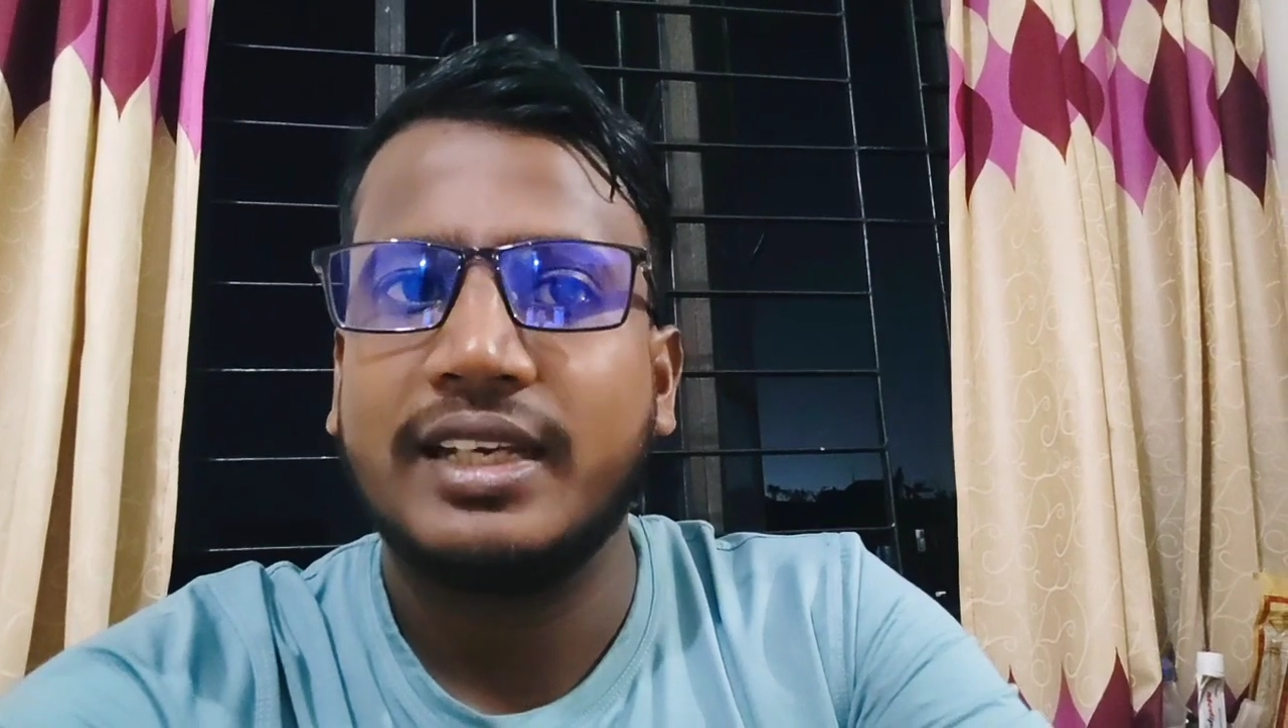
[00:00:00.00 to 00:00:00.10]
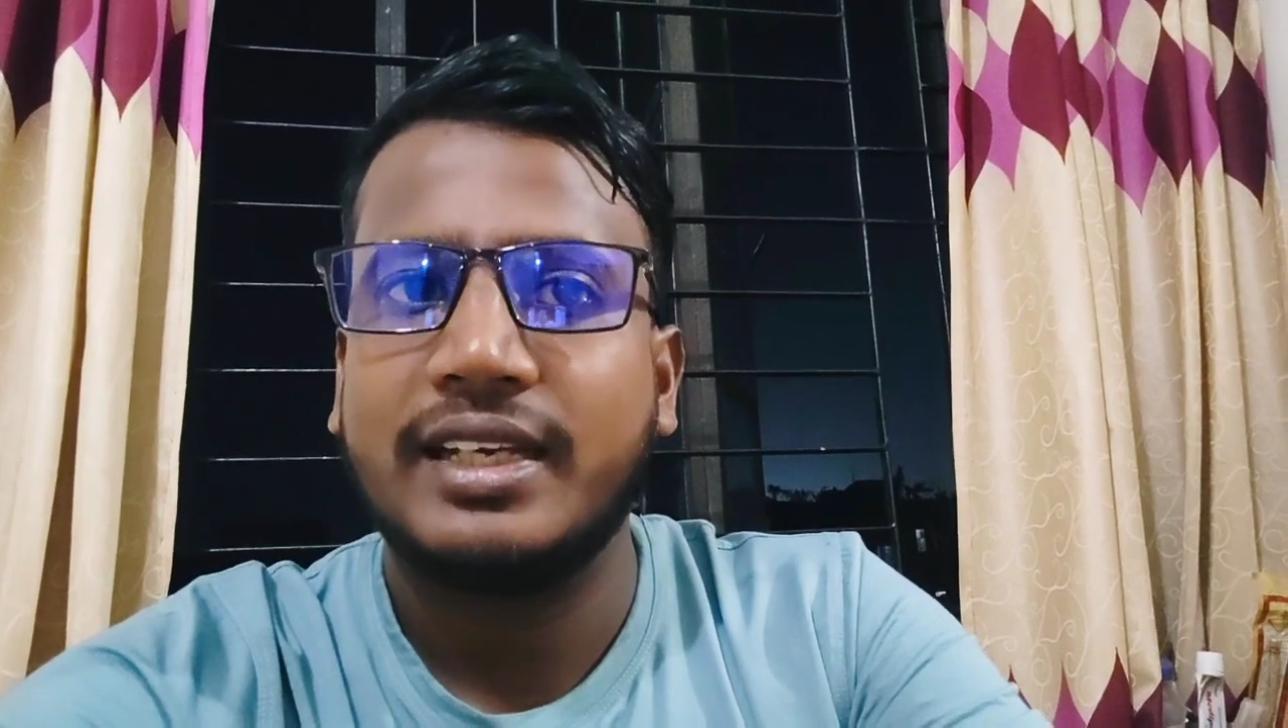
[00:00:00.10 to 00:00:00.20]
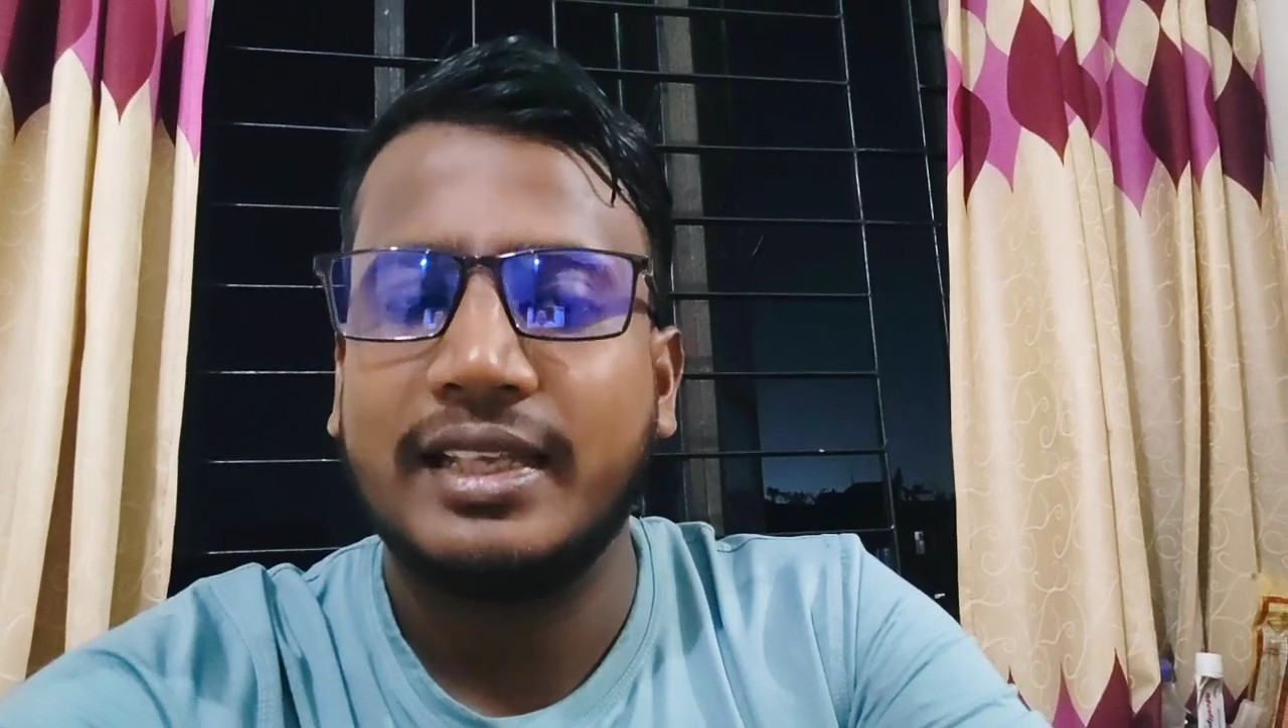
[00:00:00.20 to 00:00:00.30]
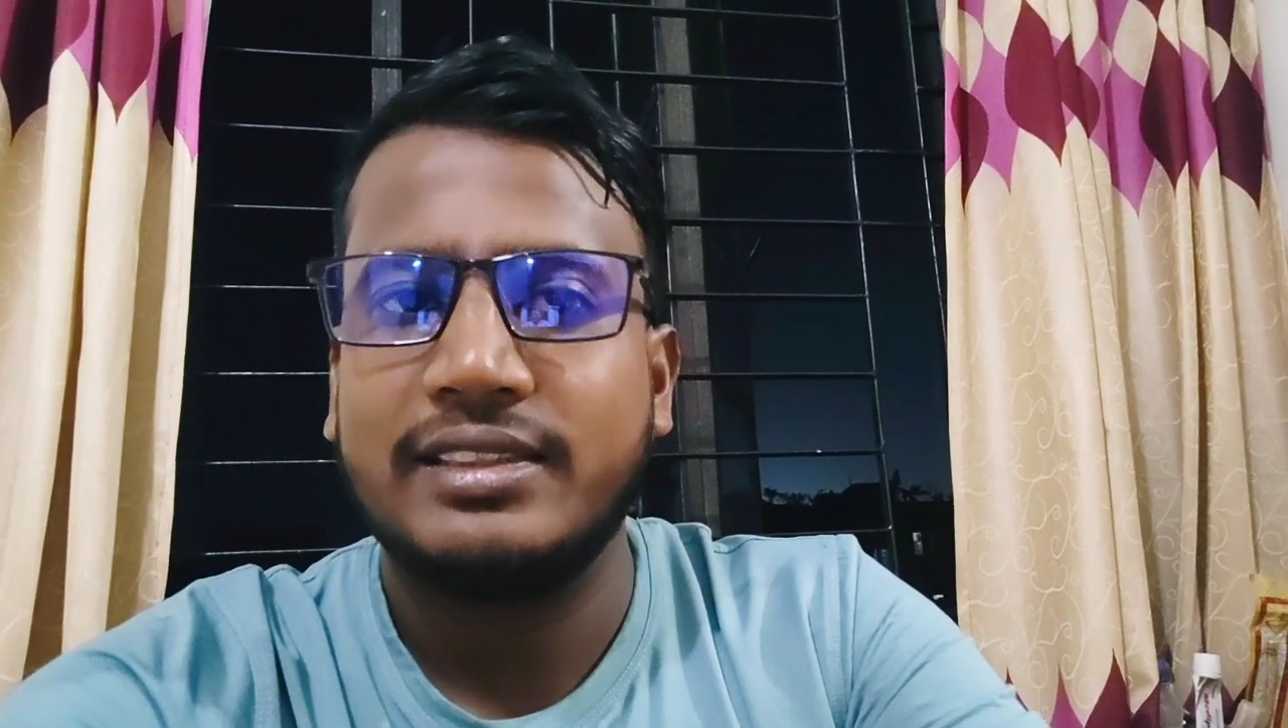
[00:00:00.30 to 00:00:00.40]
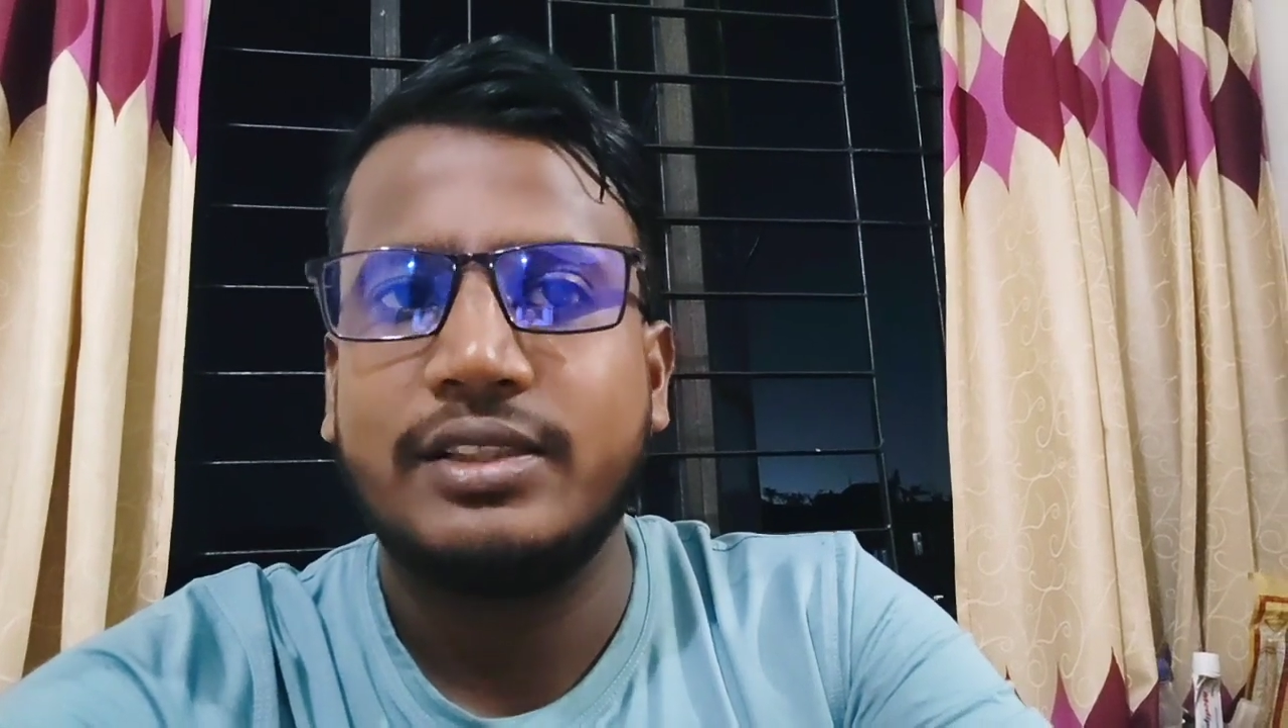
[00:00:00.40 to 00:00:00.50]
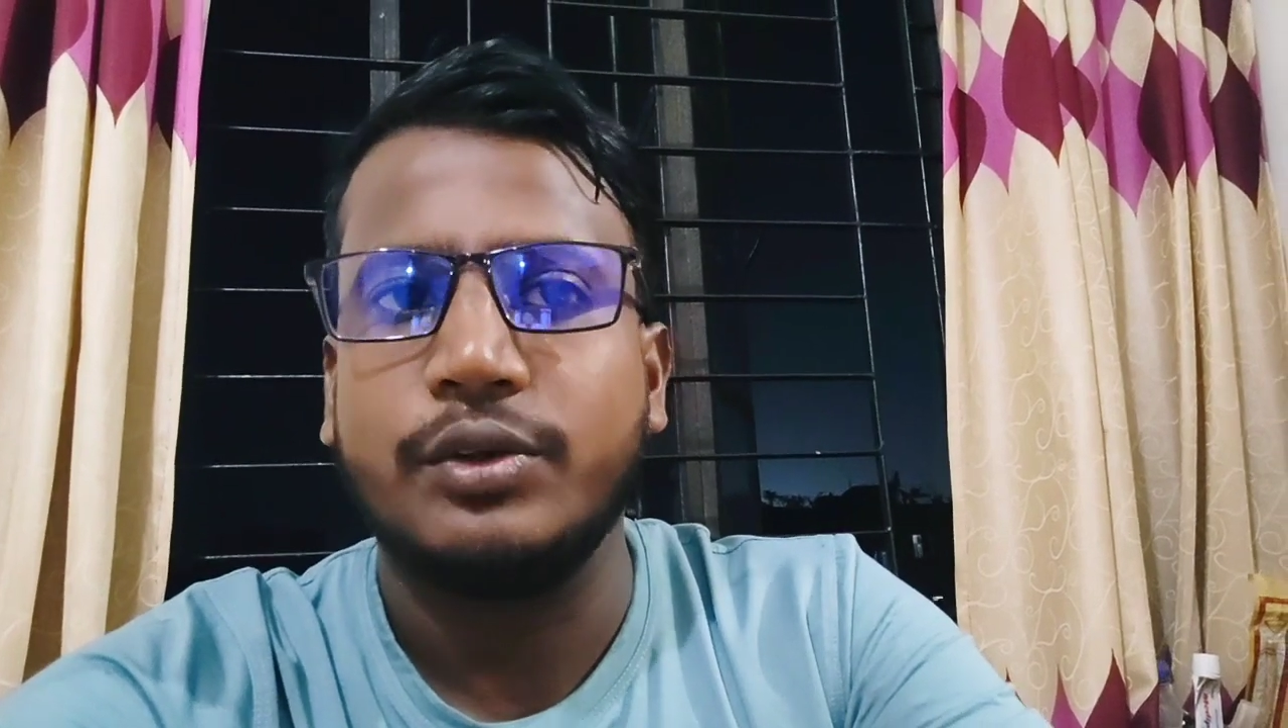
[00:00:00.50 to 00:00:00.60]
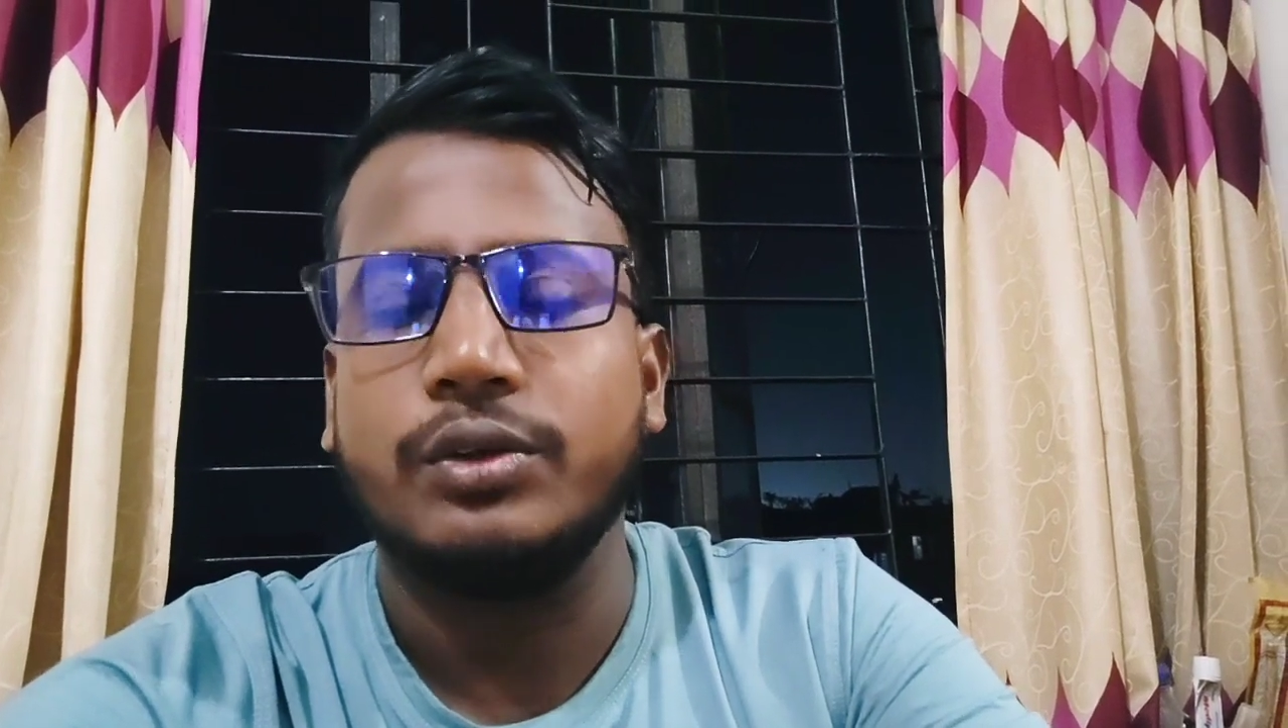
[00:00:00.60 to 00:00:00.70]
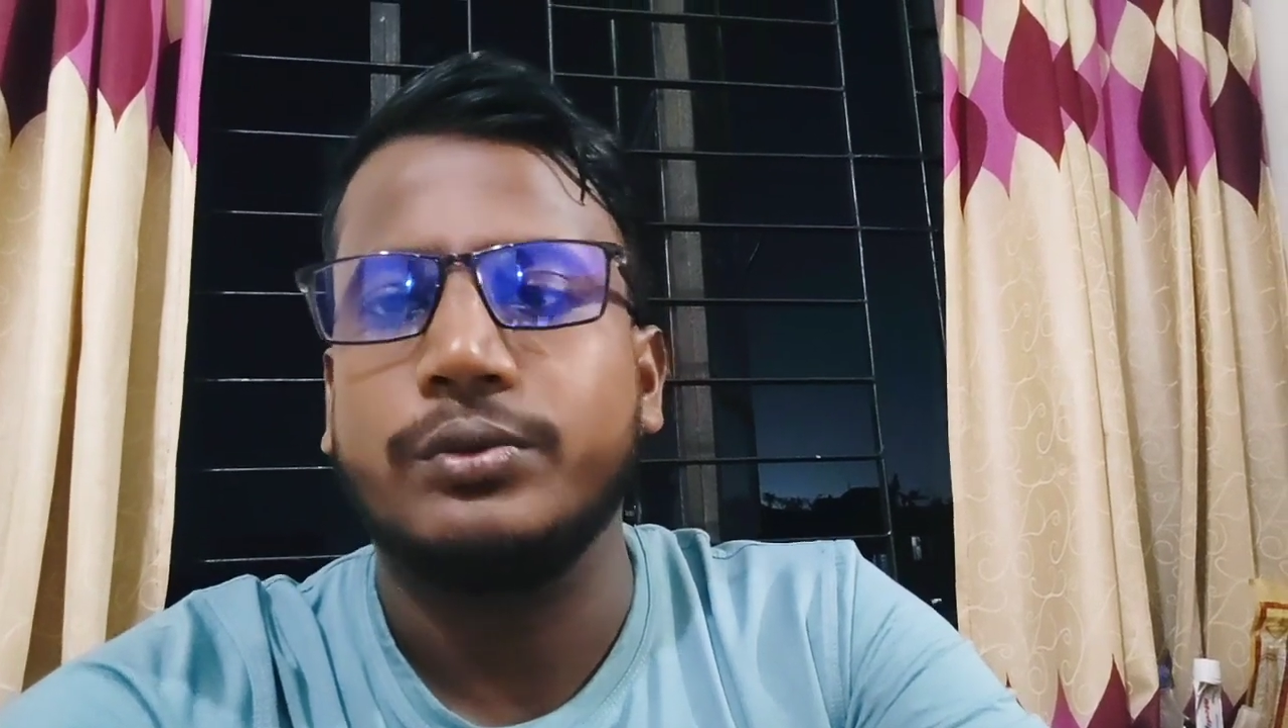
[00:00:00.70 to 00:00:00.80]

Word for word: খেলছে ও